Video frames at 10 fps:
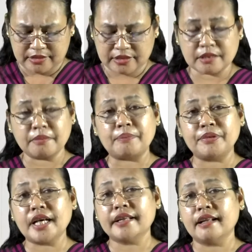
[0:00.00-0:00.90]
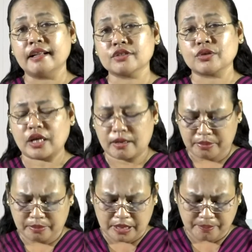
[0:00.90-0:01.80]
sebab dia adalah seorang
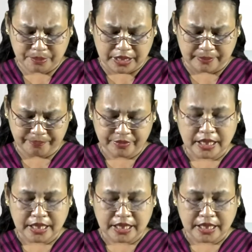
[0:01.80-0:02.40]
pemimpin.